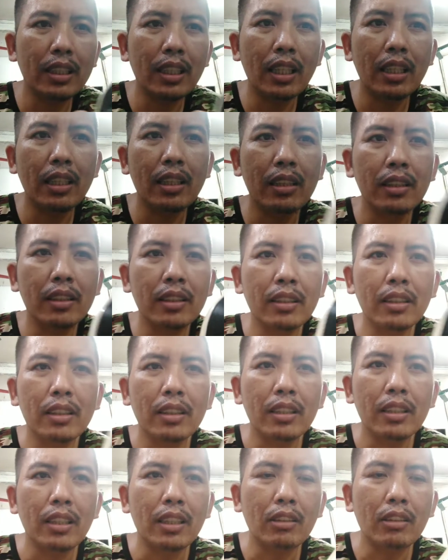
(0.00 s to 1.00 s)
siya
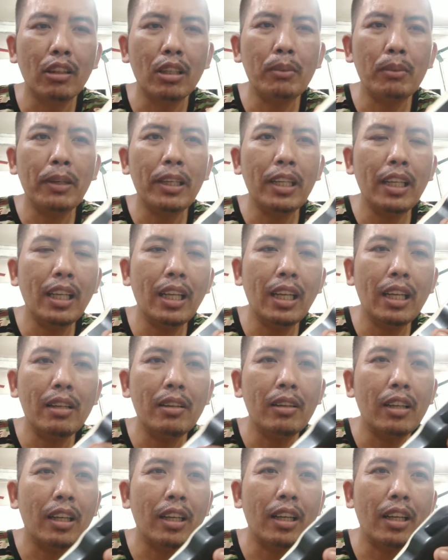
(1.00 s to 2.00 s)
ito lang mga dahilan
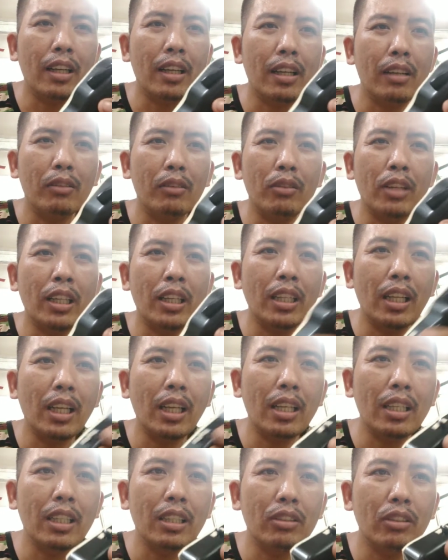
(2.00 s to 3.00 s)
uh, unang
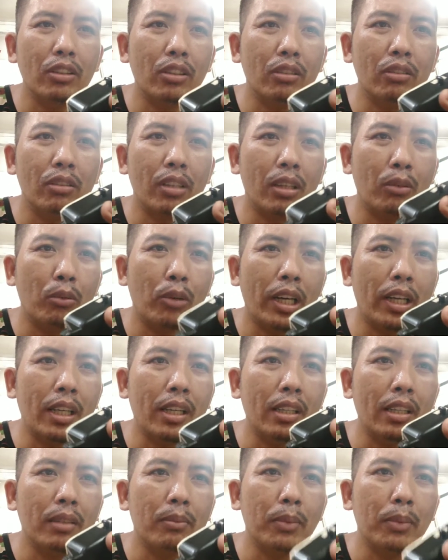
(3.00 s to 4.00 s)
dahilan ito yung uh,
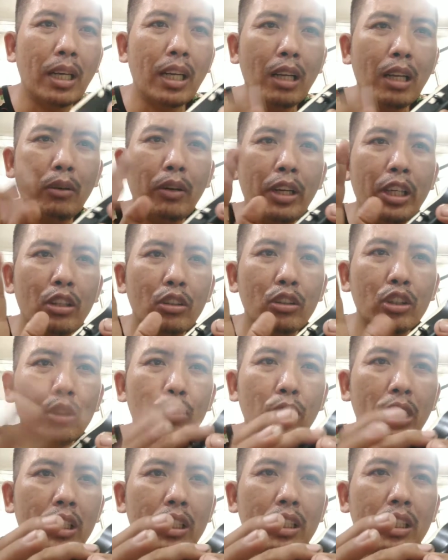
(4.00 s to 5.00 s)
wire pangalawa yung
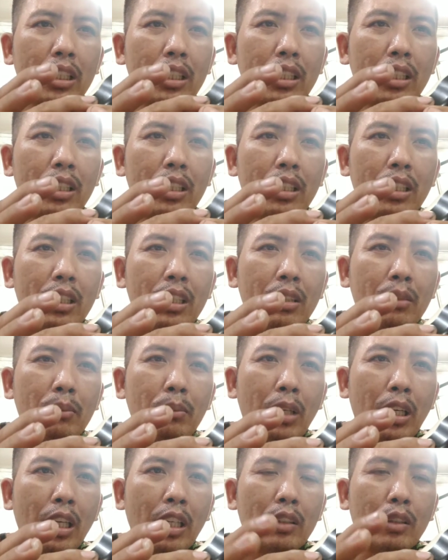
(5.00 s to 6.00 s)
switch
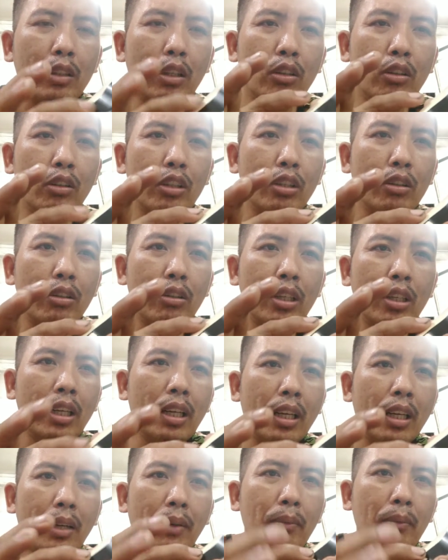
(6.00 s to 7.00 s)
pangatlo yung
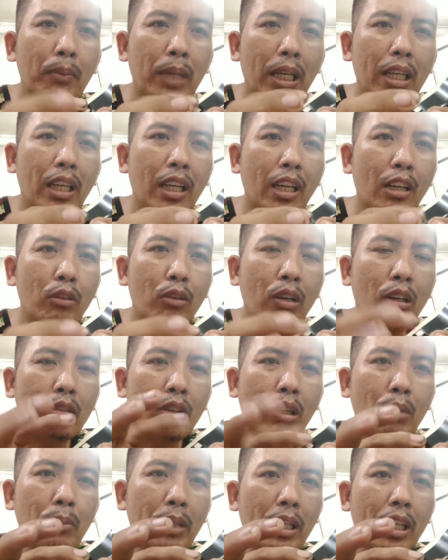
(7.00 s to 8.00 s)
uh, baka na luwag o
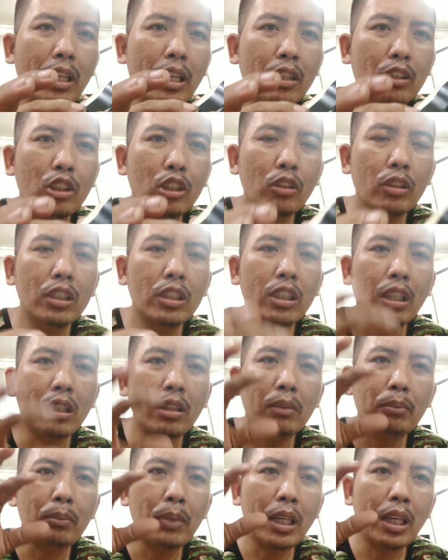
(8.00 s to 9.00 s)
nabiyak yung switch
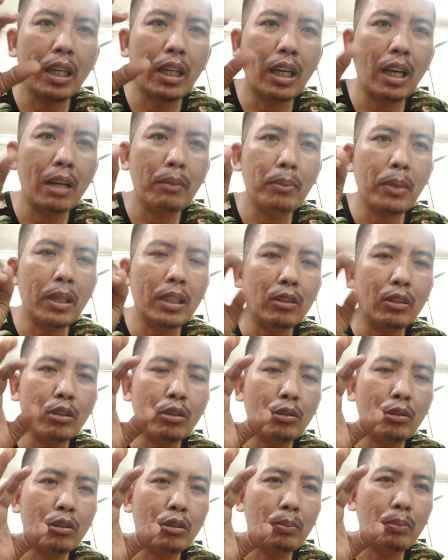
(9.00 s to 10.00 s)
ang pang-apat
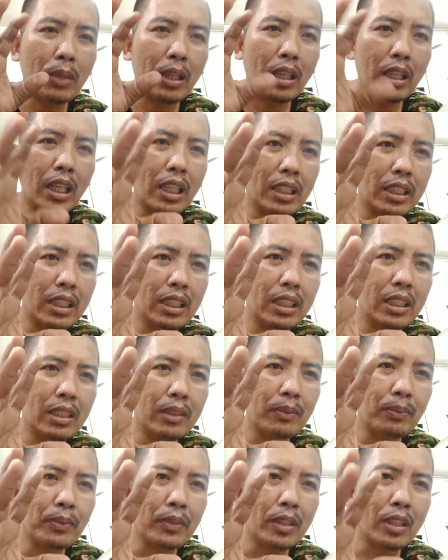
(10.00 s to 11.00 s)
o pang-last
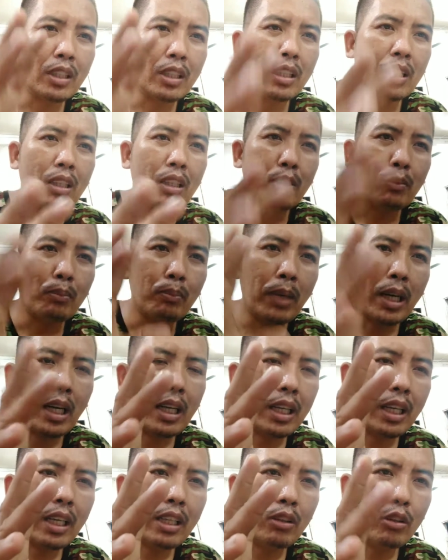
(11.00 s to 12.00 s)

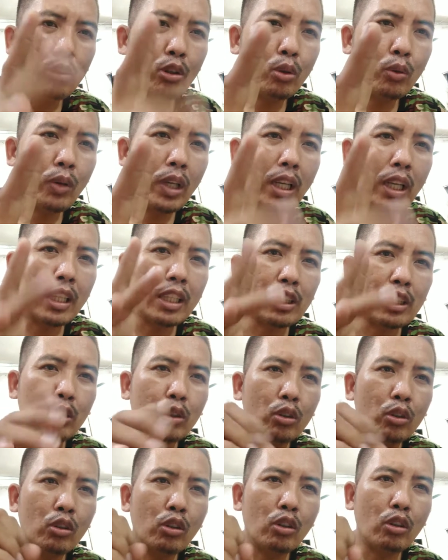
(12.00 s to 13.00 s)
baka yung coil ay
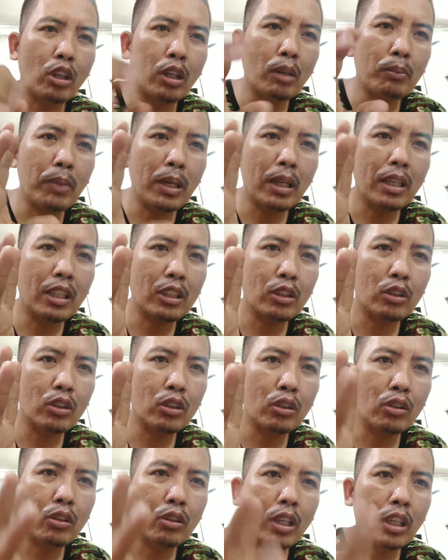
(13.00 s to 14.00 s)
nasusunog kapag
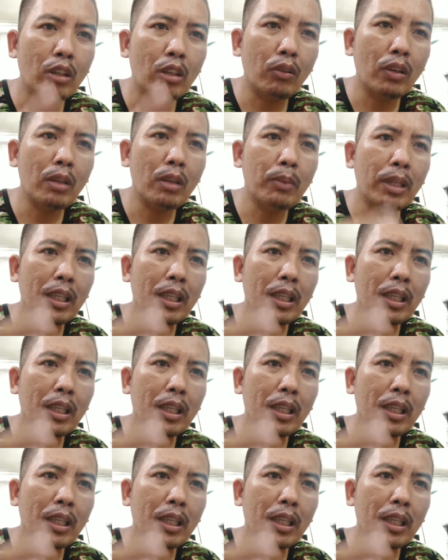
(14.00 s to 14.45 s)
nasusunog ang coil